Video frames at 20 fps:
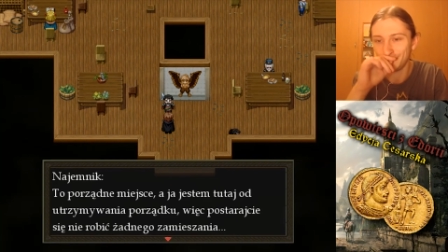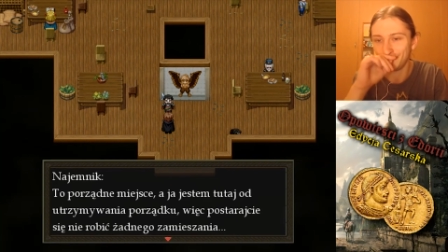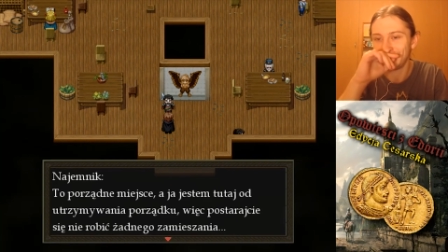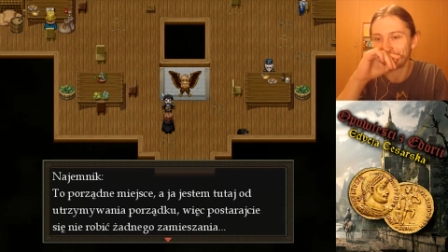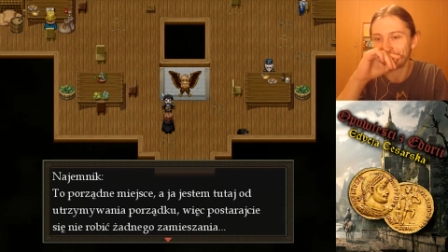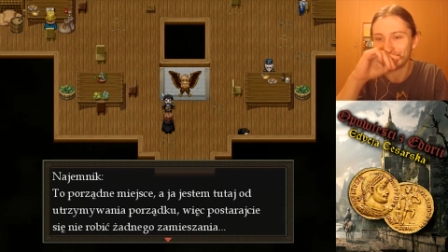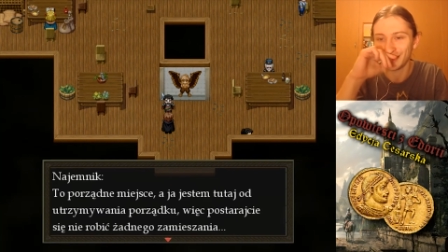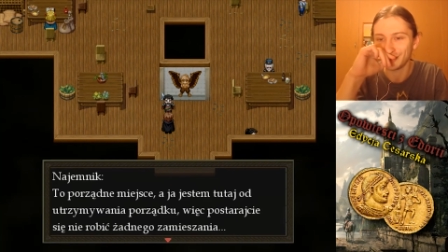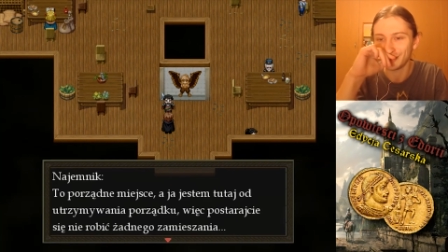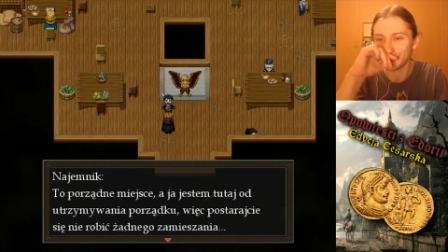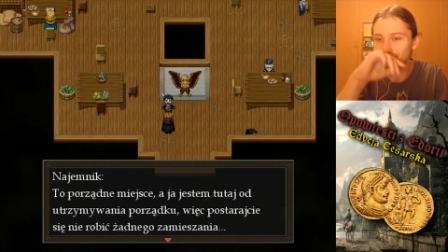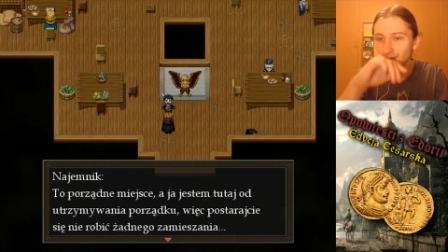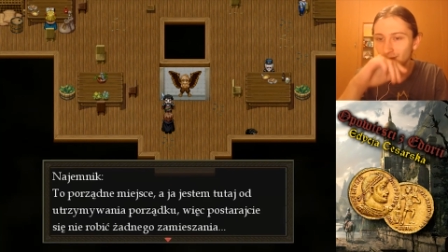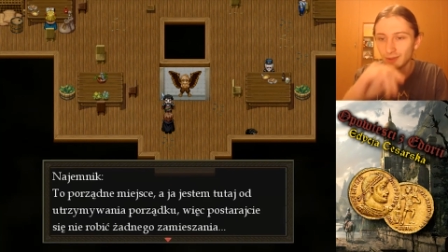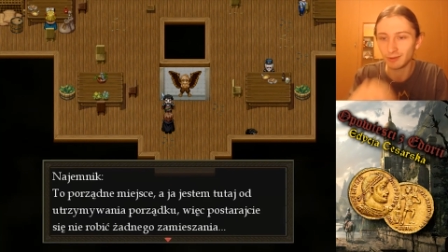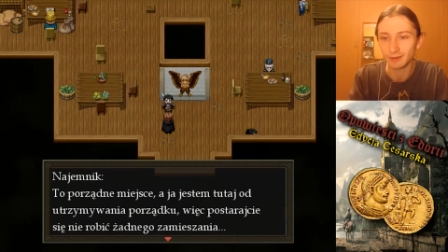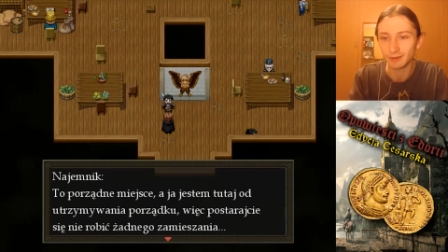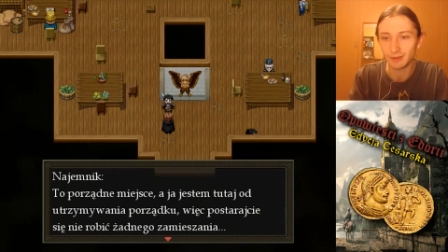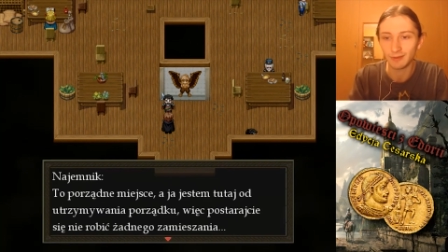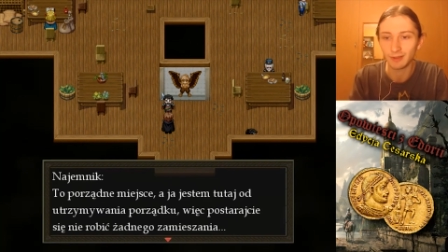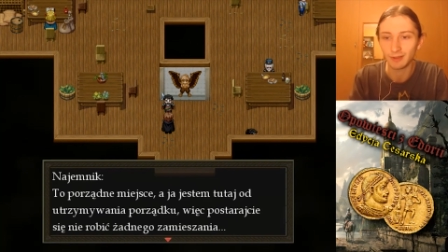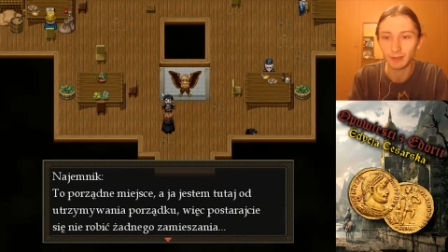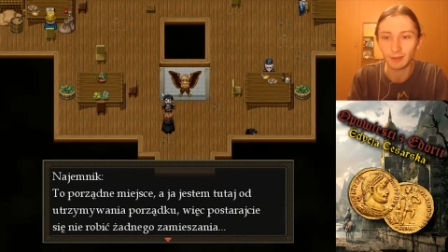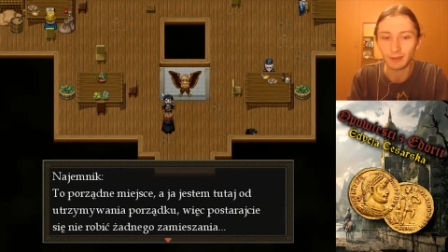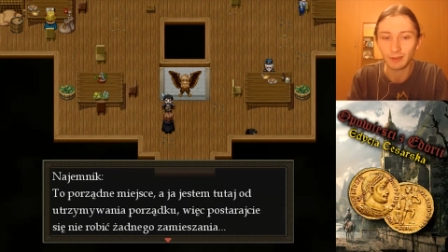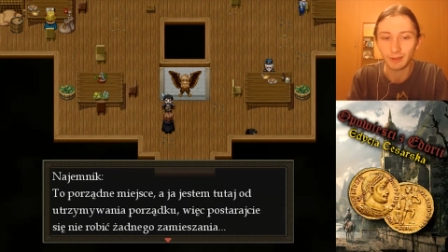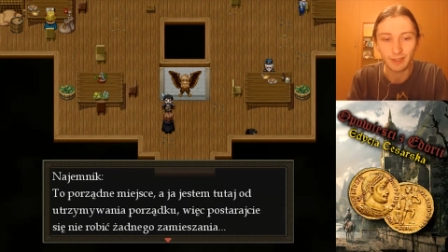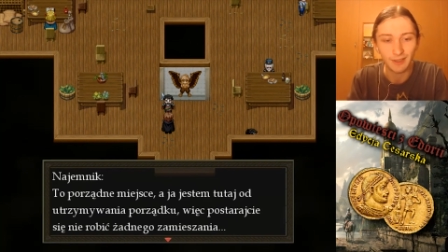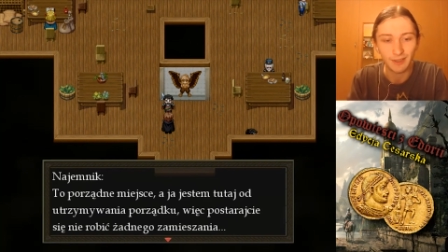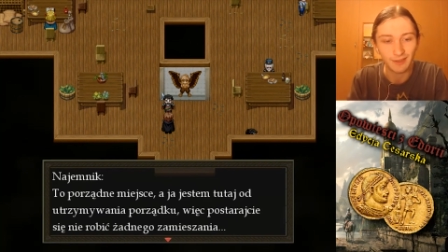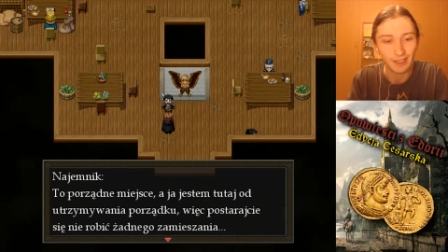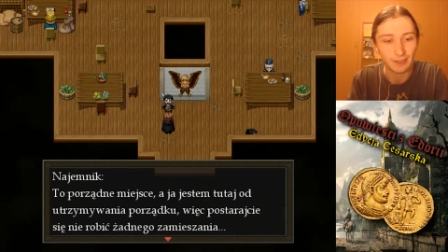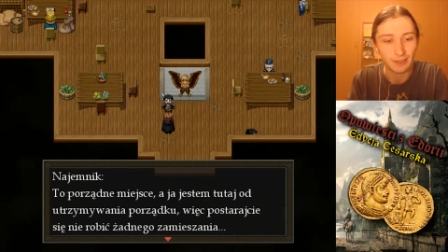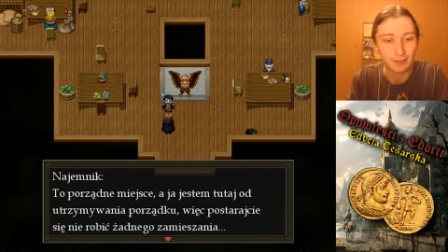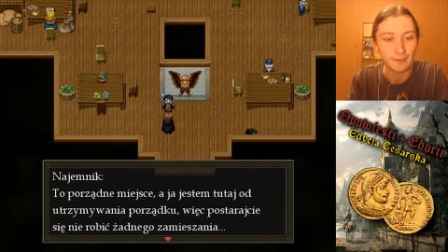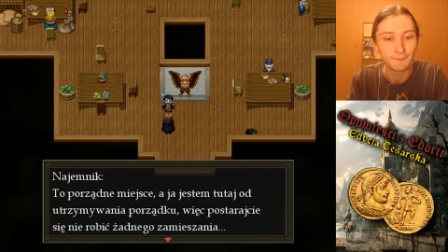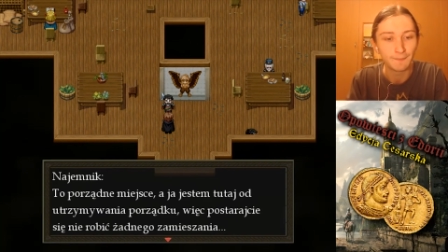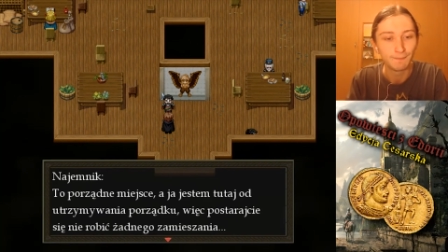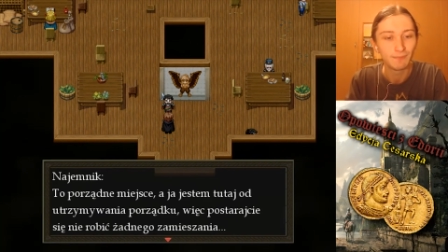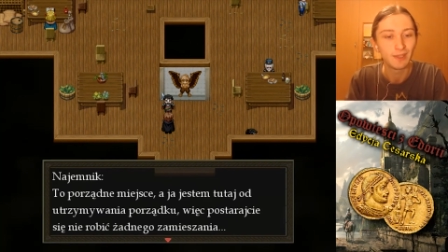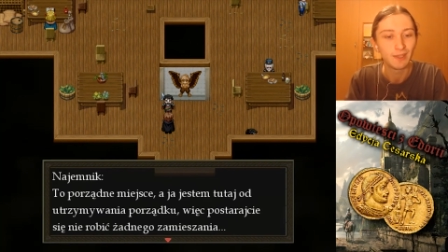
piksel mógł być różnej wielkości, nieważne.